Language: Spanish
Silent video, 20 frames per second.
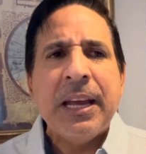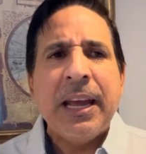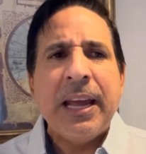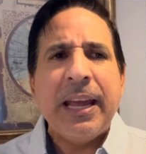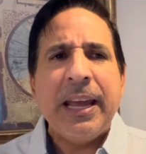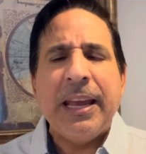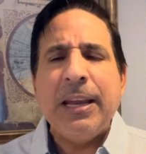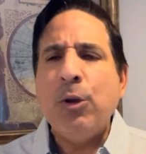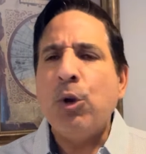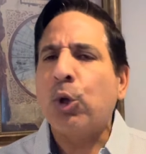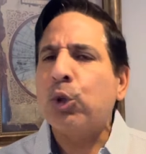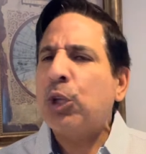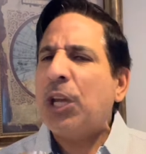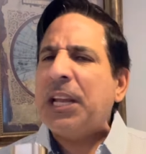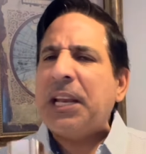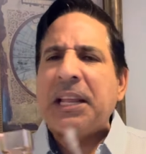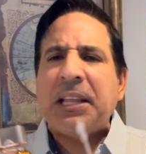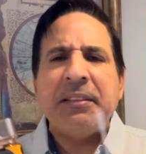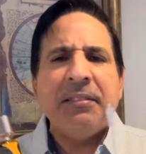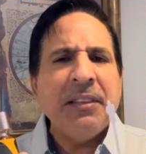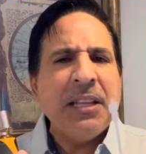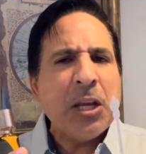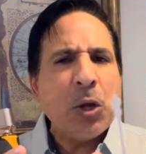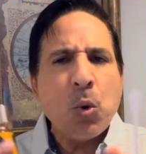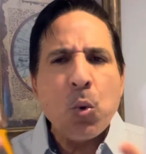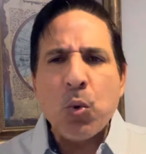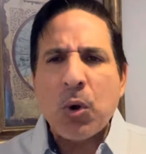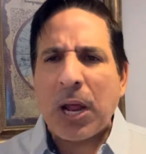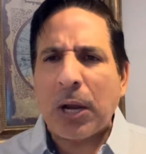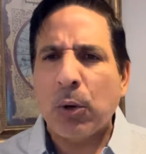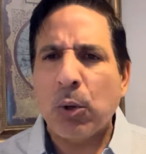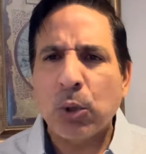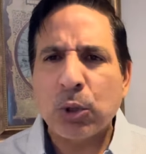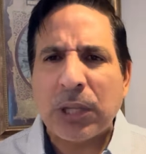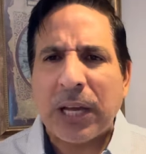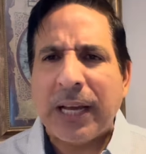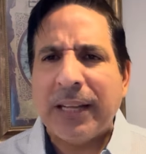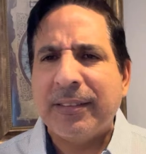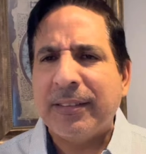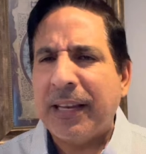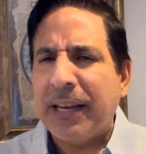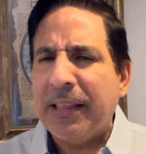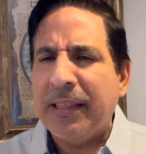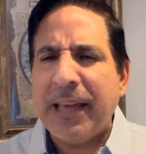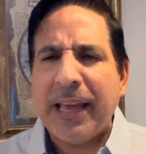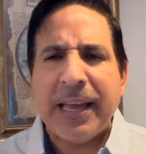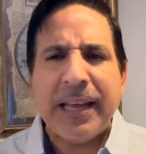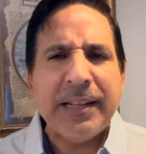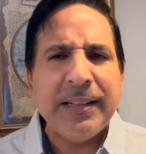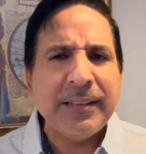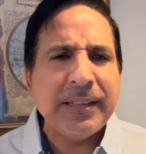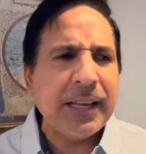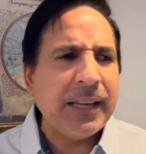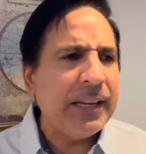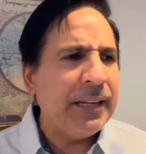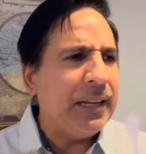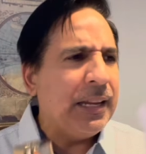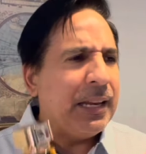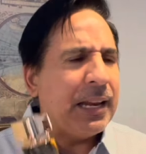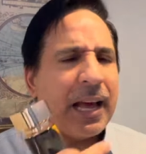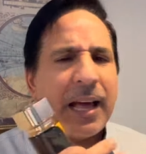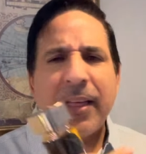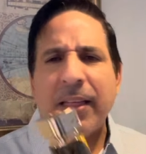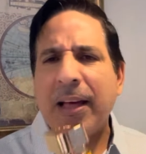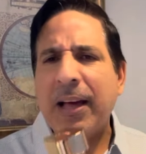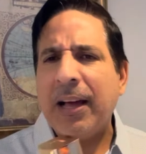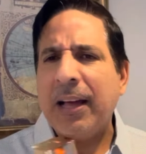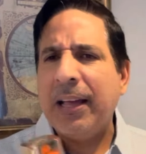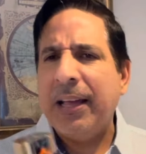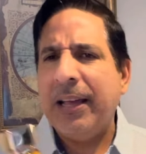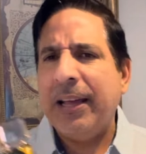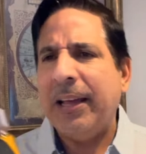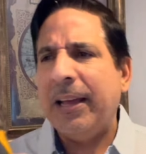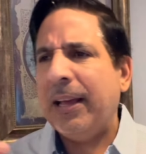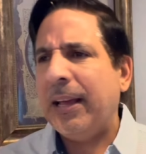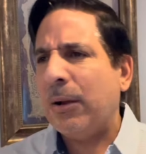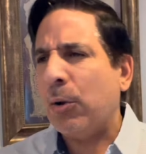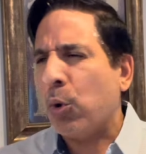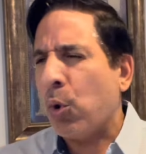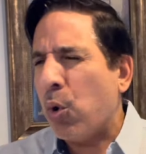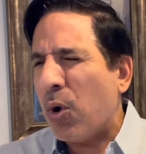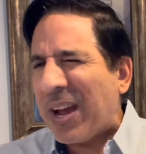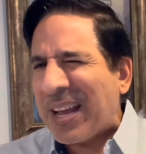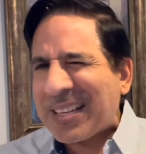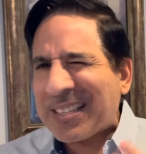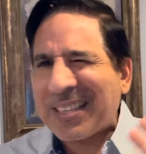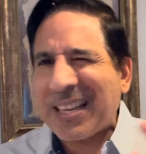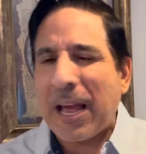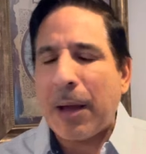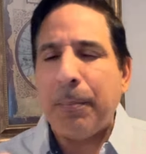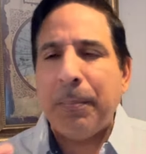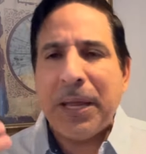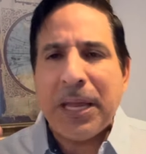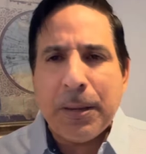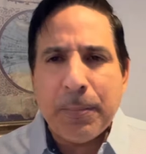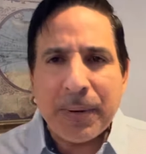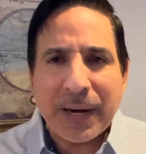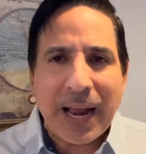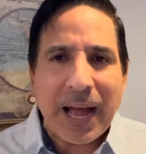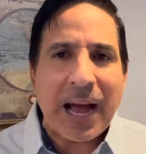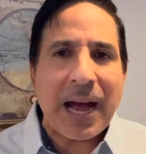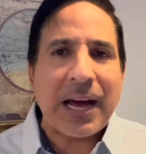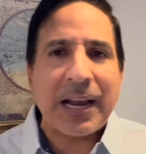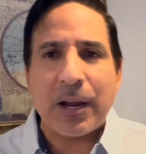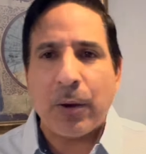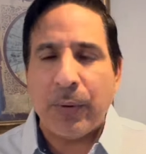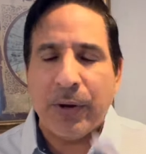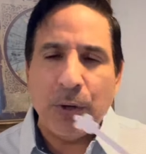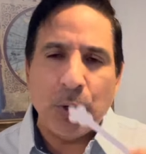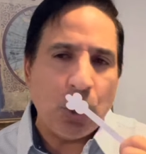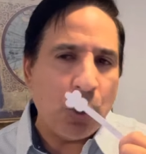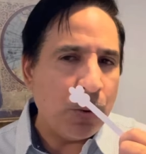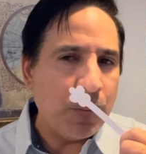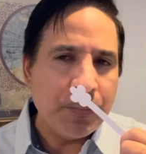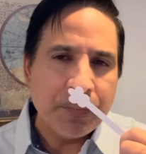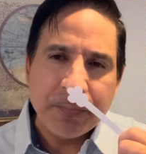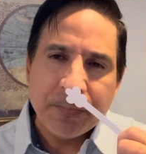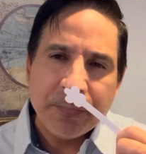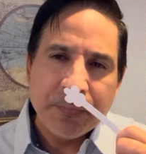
eh, no tiene ninguna nota estridente ni nada eh, con esa vibra árabe, no.